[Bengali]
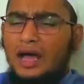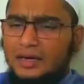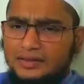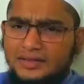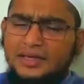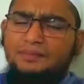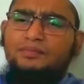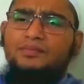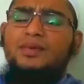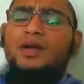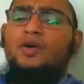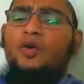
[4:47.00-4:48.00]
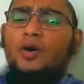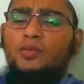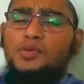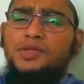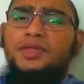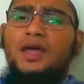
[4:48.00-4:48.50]
আর যে
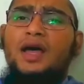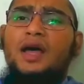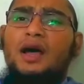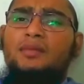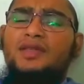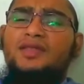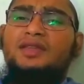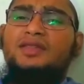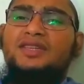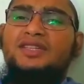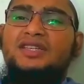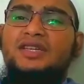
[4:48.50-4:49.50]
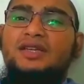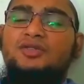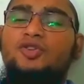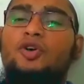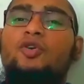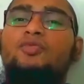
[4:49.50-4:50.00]
অবস্থা আমাদের দেশে
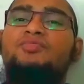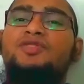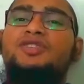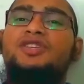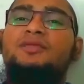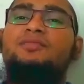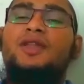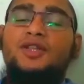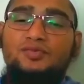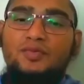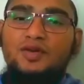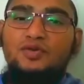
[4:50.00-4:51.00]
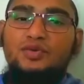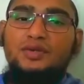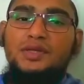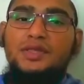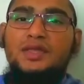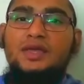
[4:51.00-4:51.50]
সহ বিশ্বে বিরাজমান
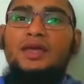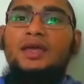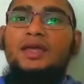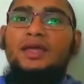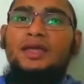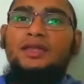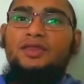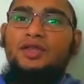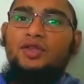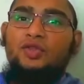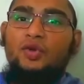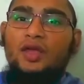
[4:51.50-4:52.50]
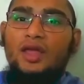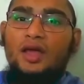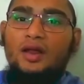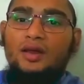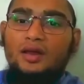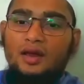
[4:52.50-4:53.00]
করতেছে এক্ষেত্রে
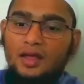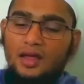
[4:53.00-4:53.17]
দয়ার